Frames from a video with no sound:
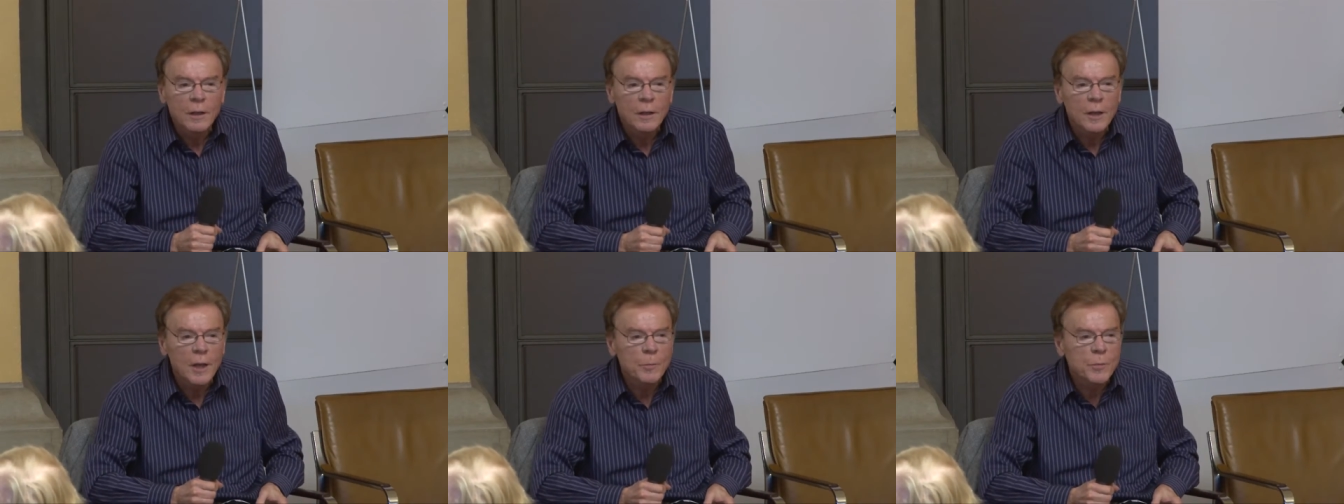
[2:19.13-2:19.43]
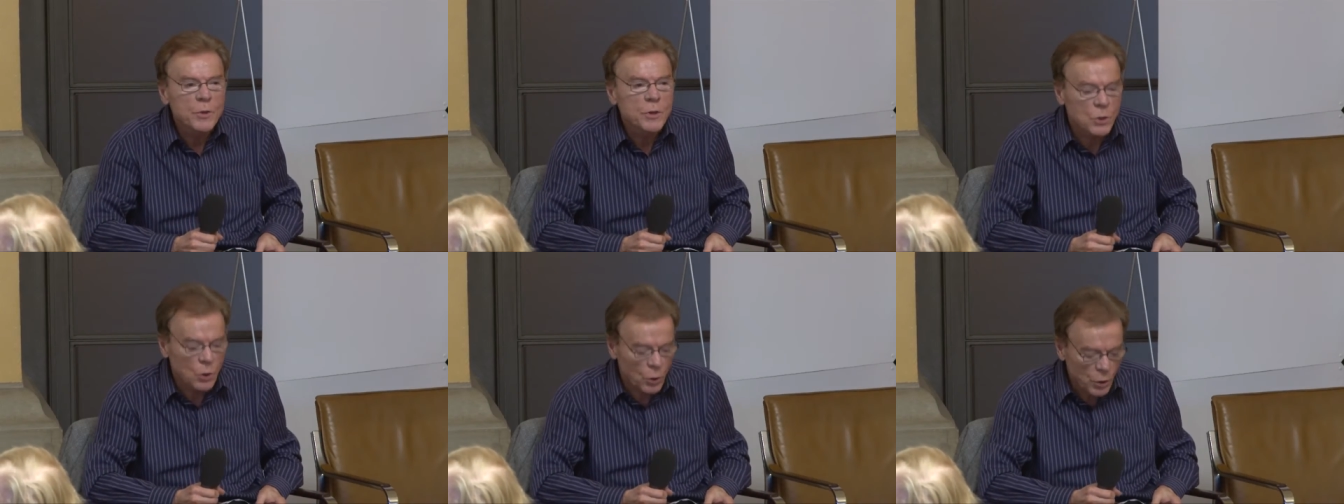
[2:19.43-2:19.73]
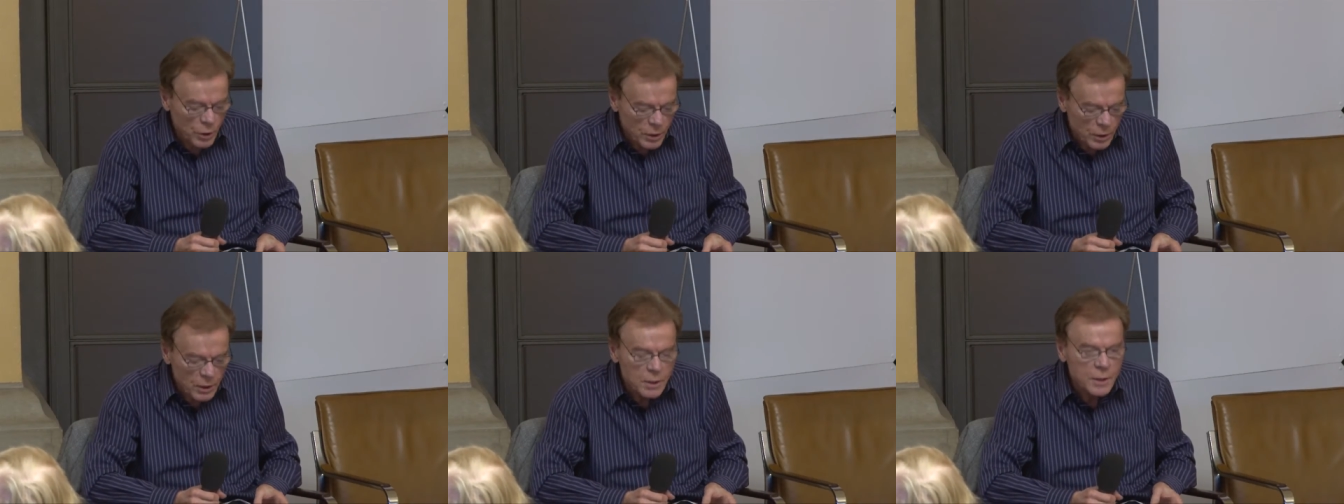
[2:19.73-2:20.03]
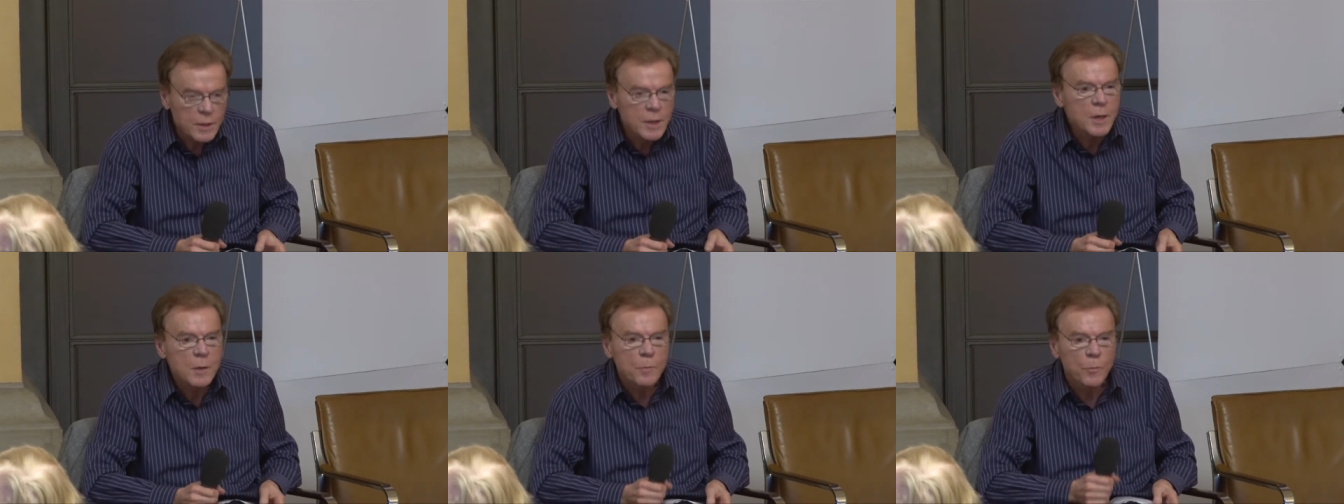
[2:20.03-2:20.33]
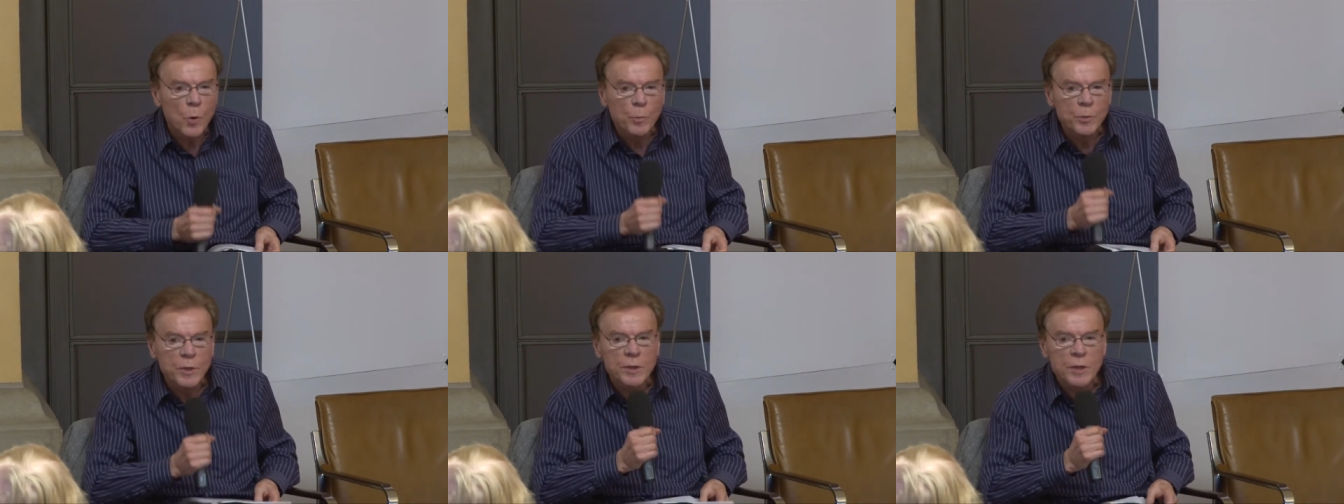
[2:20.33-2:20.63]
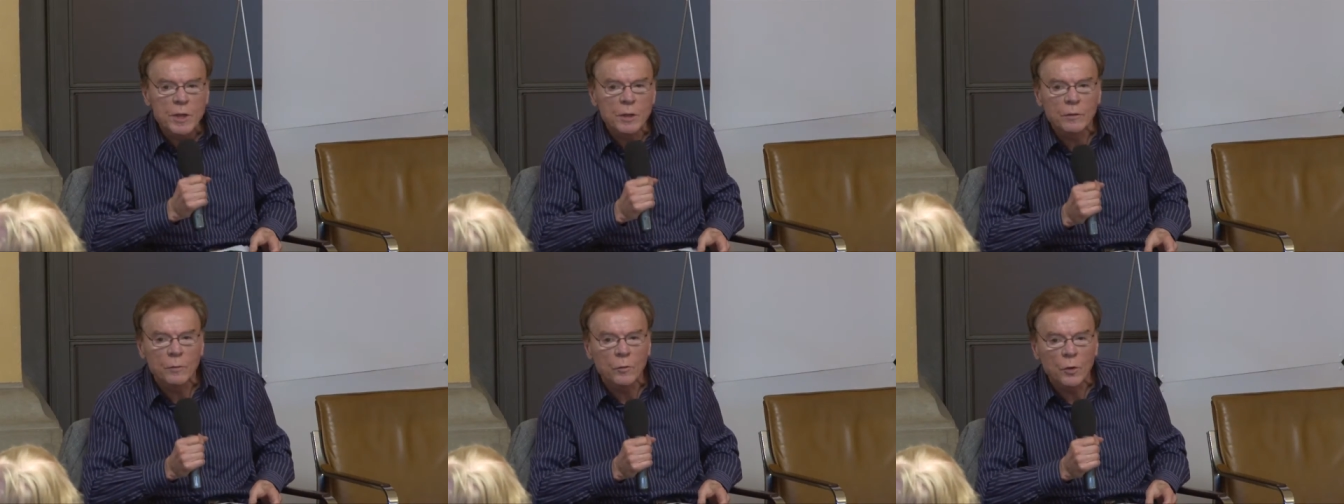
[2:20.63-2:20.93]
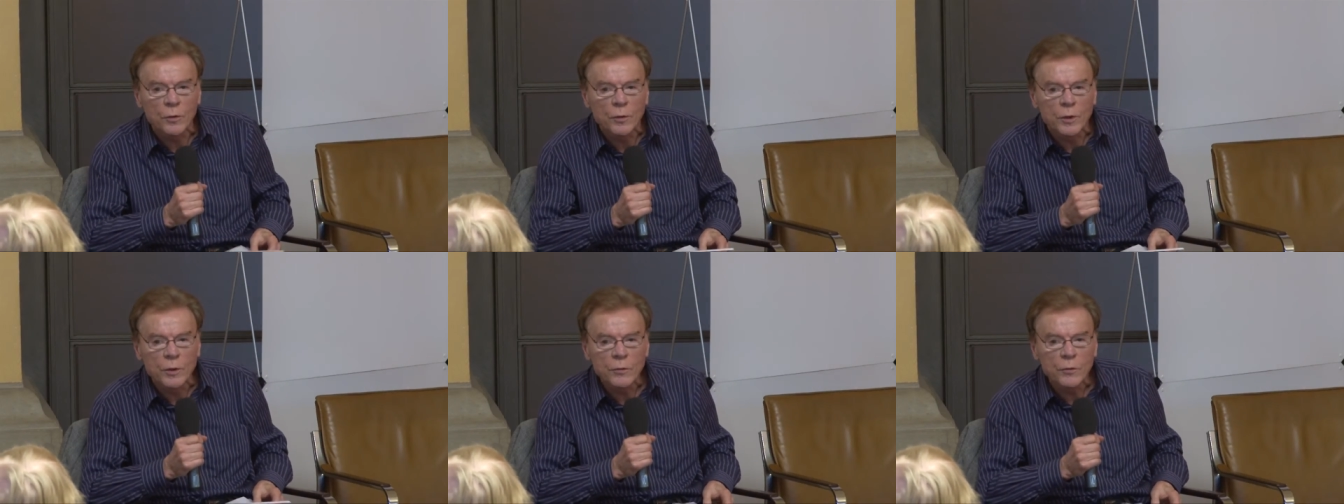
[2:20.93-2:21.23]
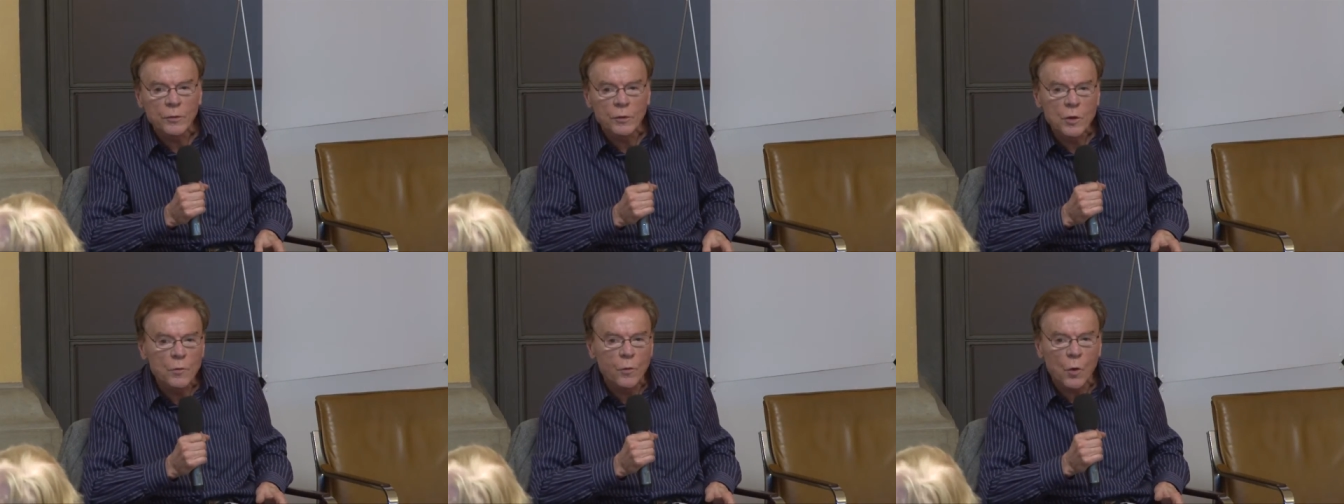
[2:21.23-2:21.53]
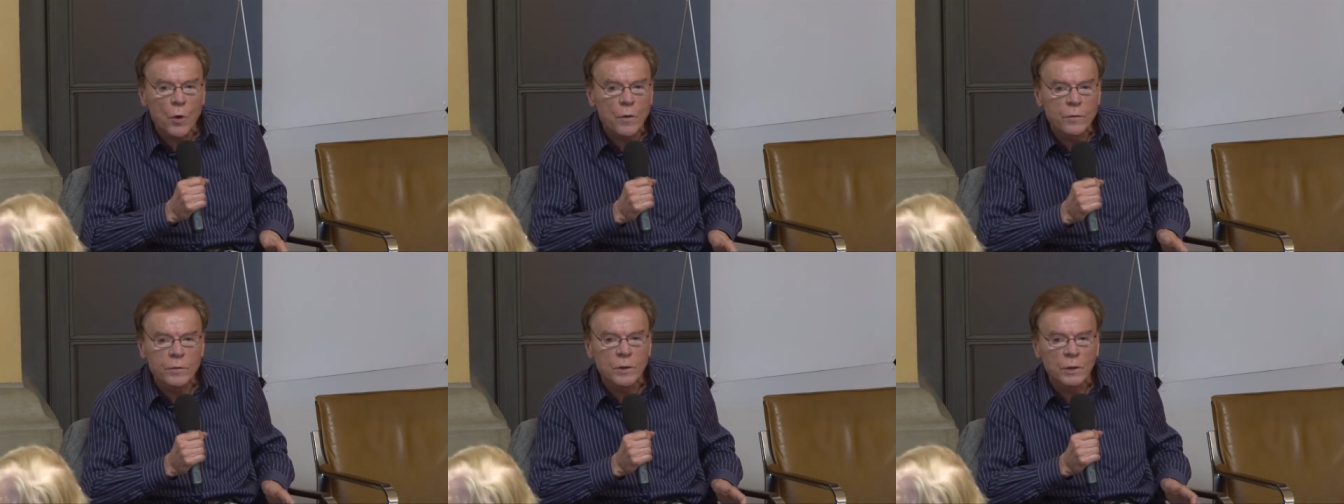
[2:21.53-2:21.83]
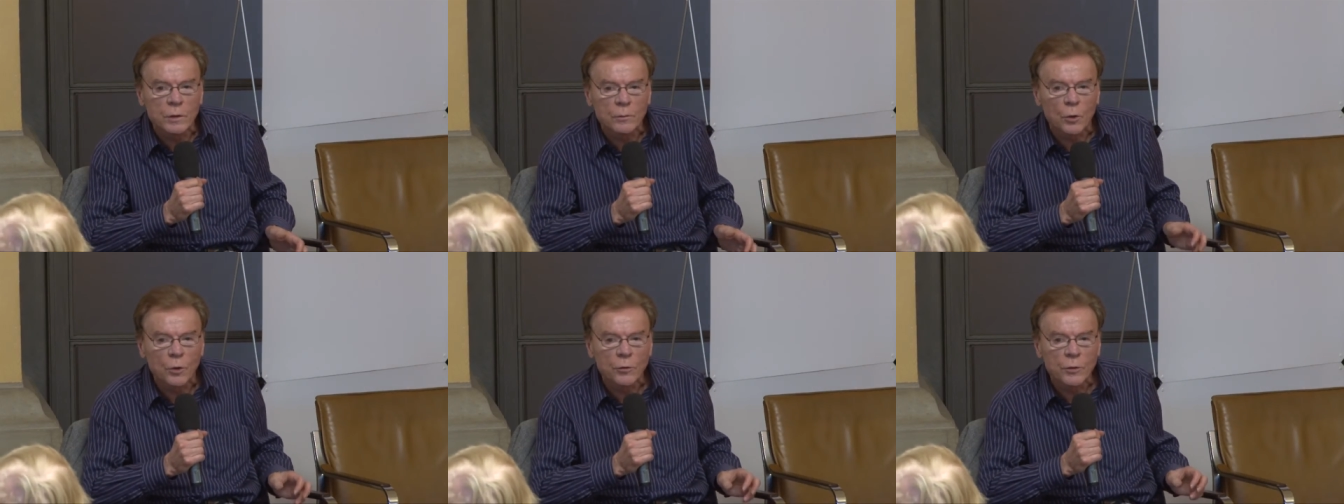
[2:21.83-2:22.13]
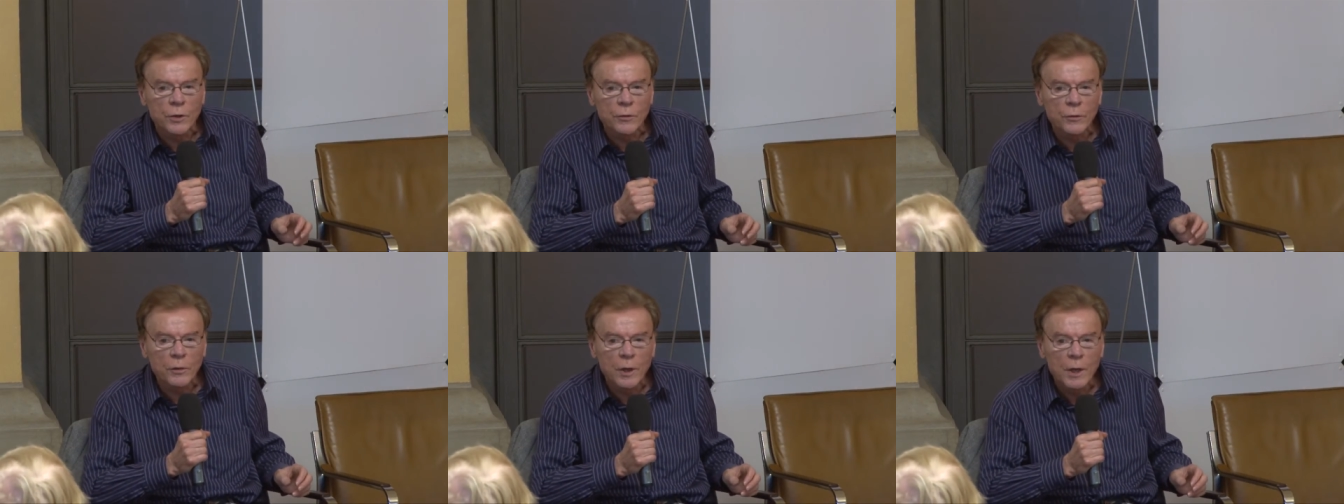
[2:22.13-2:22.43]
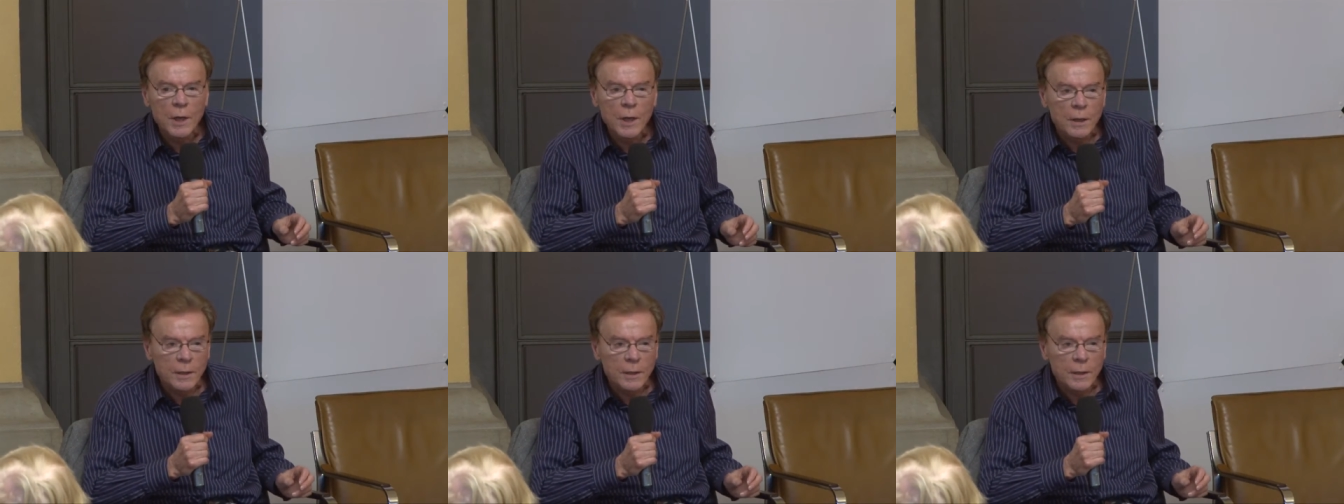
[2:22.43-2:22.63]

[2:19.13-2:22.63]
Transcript: der bis heute nie publiziert worden ist, nie veröffentlicht worden ist,